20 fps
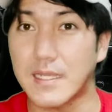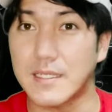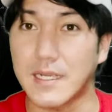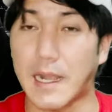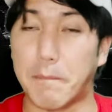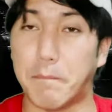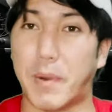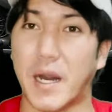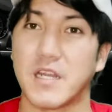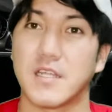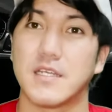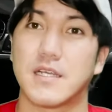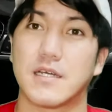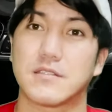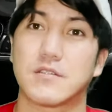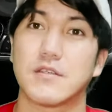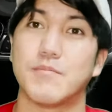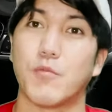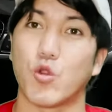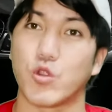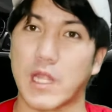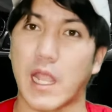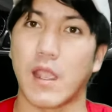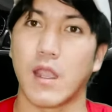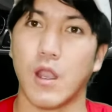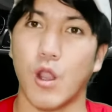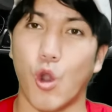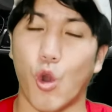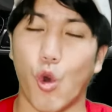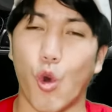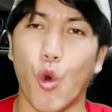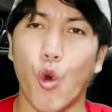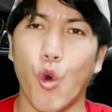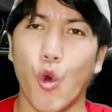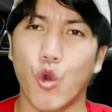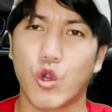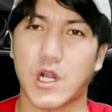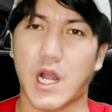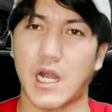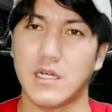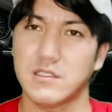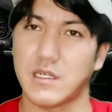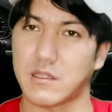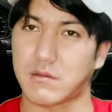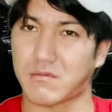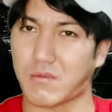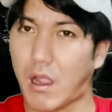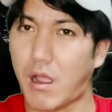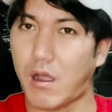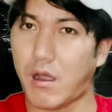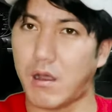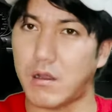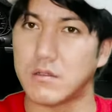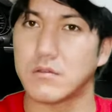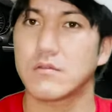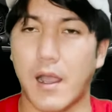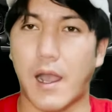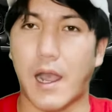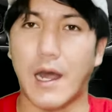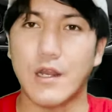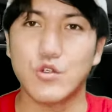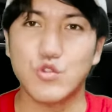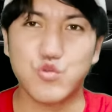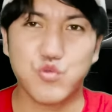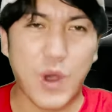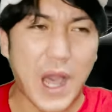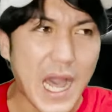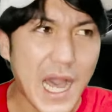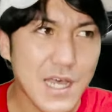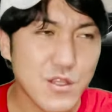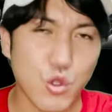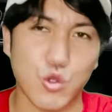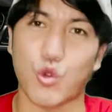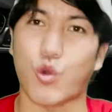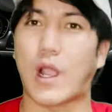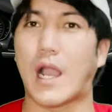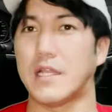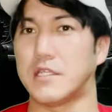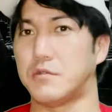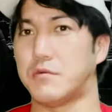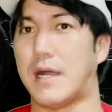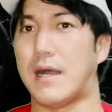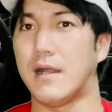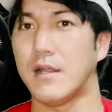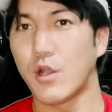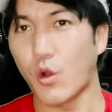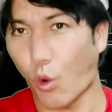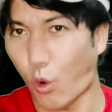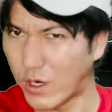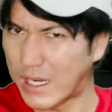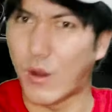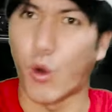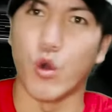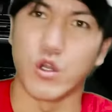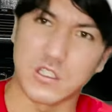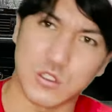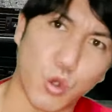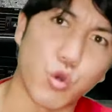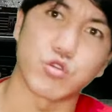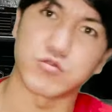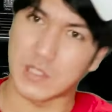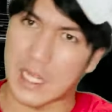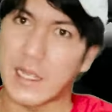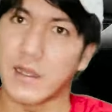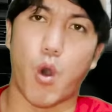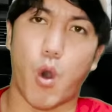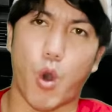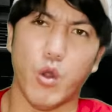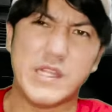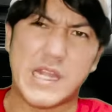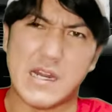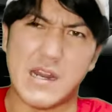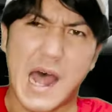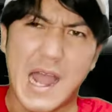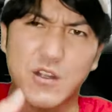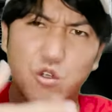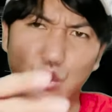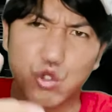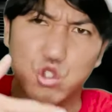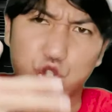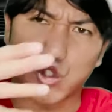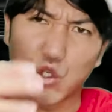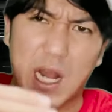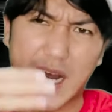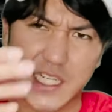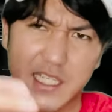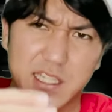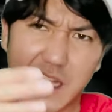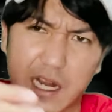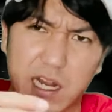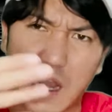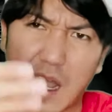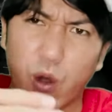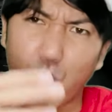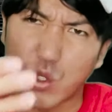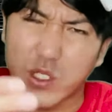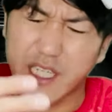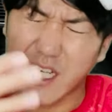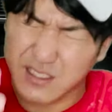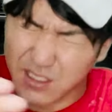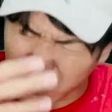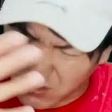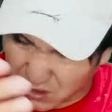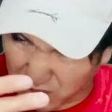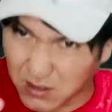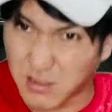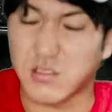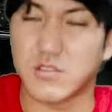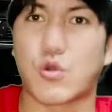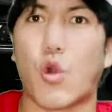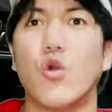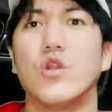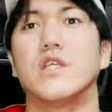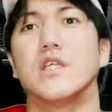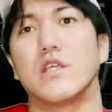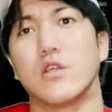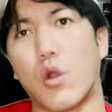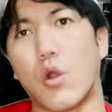インがバリいかついもんね。王冠がドーン。アルファードとかにはこれ置いとるね。ほんでラグジュアリーな香りがすごいん